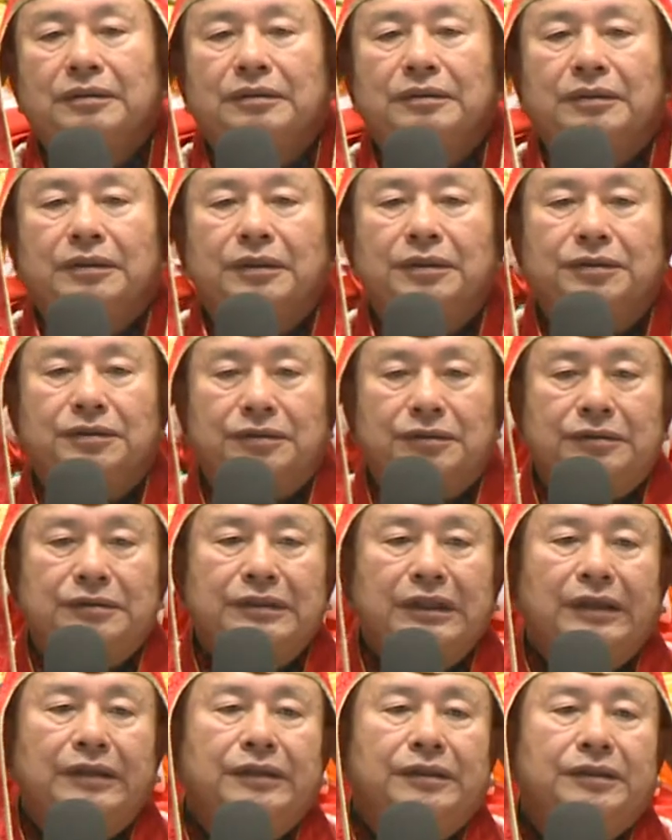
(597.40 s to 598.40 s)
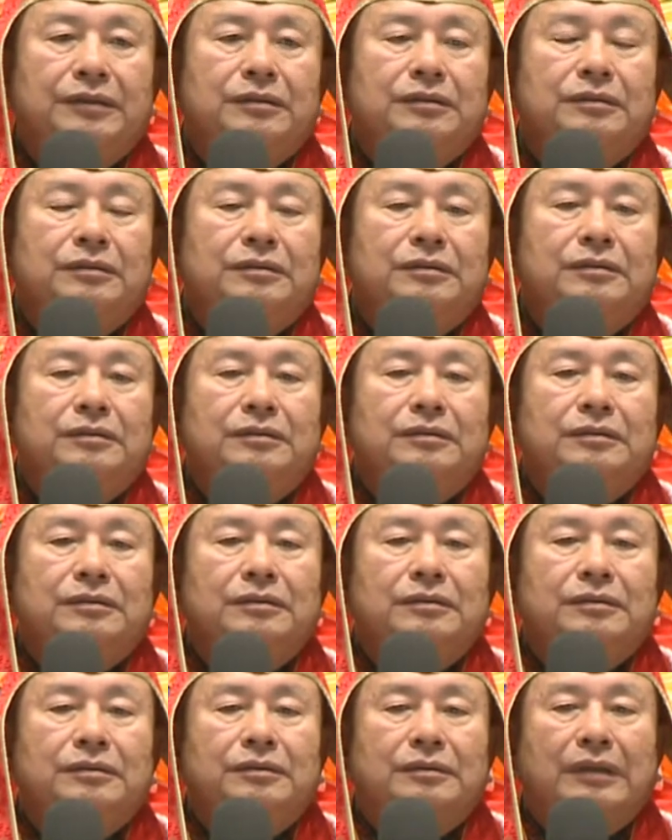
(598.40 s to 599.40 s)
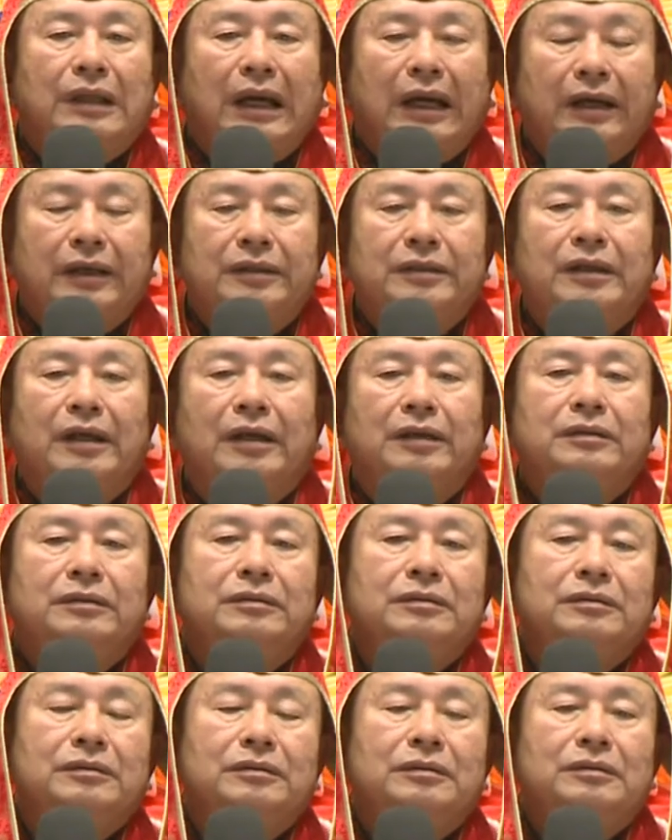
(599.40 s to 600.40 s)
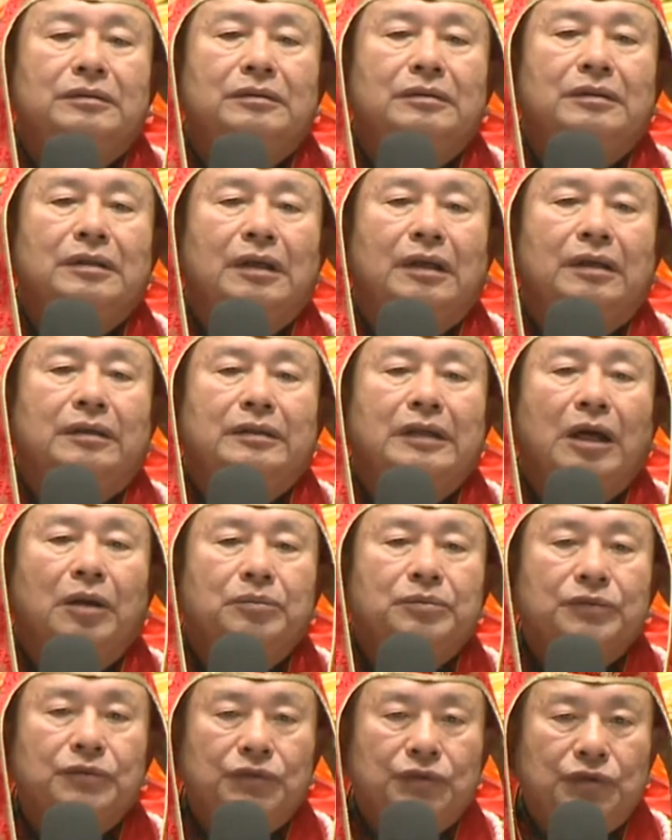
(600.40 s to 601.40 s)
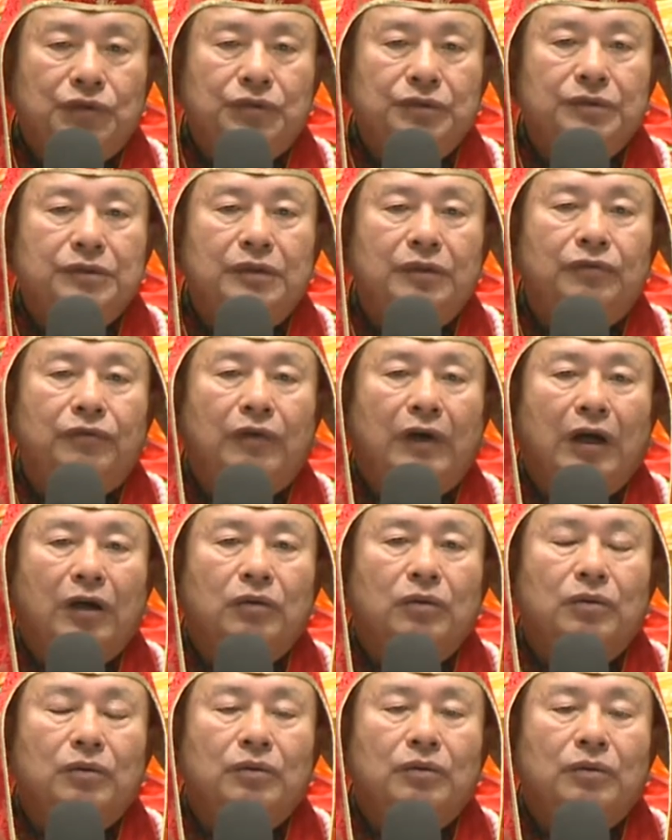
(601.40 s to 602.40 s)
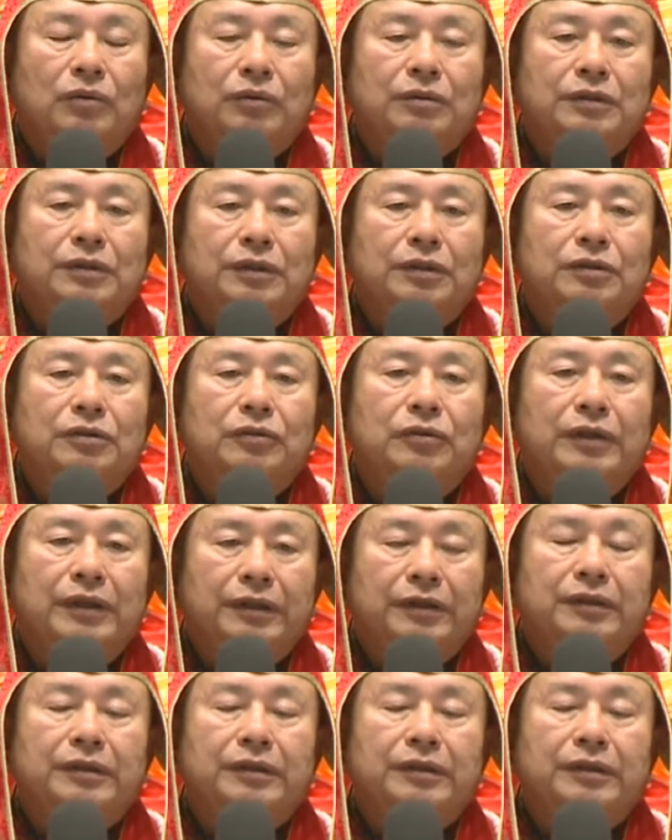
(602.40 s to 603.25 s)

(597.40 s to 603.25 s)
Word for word: 一直在台南啊南区的华工功德会，